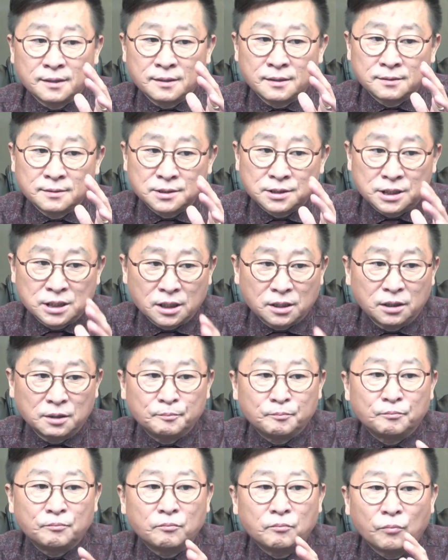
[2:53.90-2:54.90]

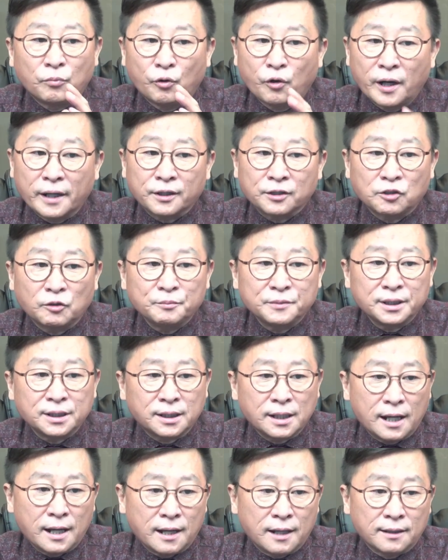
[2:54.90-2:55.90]
지금 뭐 하는
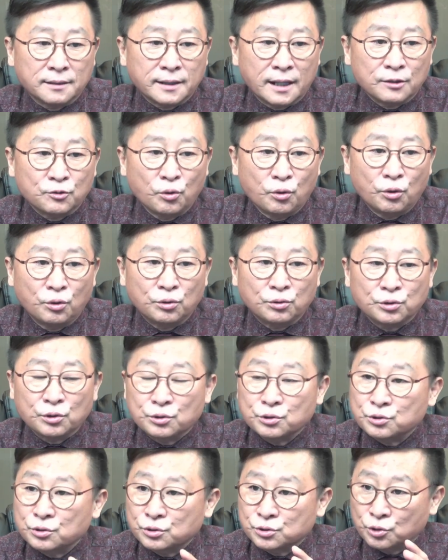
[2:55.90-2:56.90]
겁니까? 라고
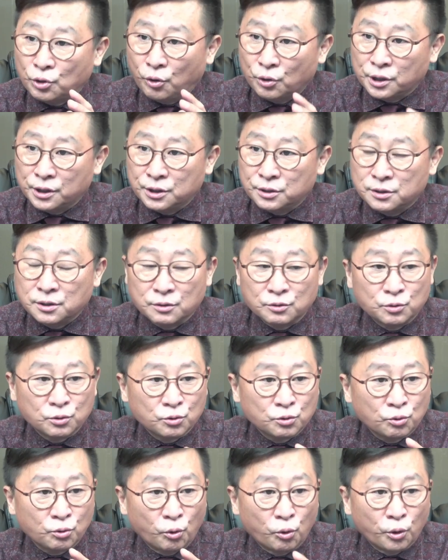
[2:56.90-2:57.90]
소리를
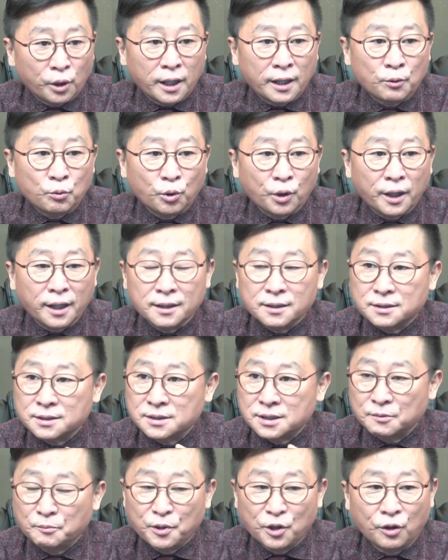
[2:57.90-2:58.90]
고래고래
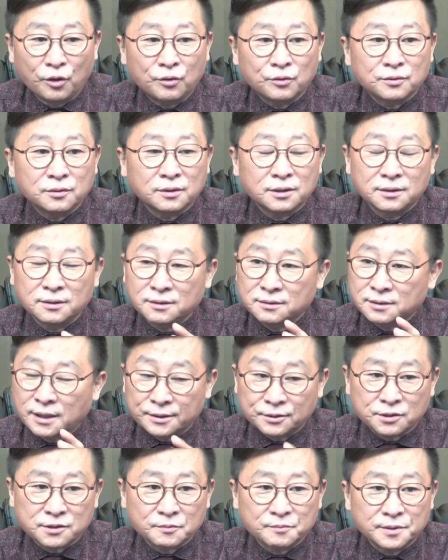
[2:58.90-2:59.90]
치며
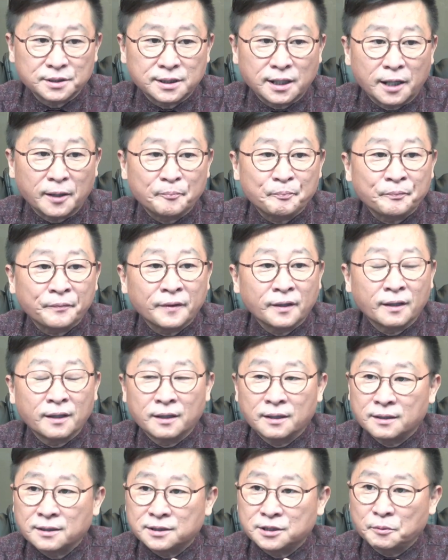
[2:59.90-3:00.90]
나섰습니다.
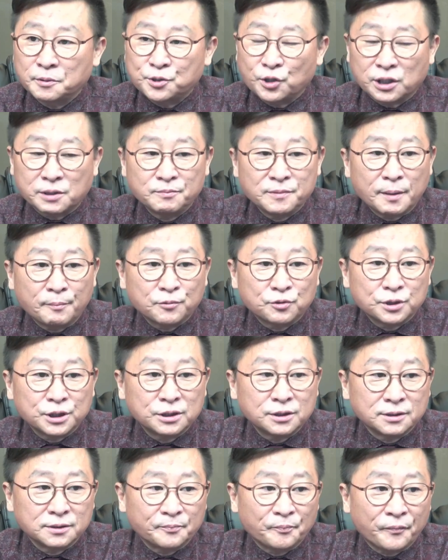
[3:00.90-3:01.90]
그러면서
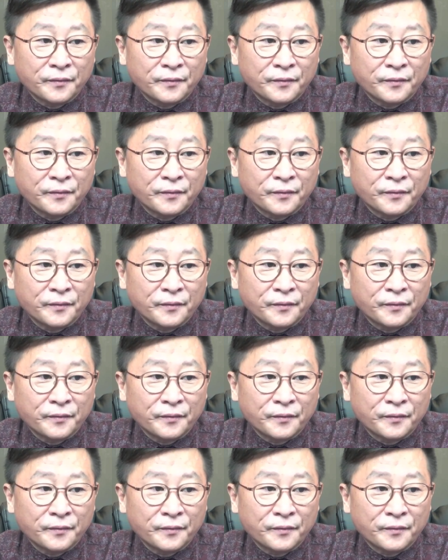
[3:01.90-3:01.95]
김남국이는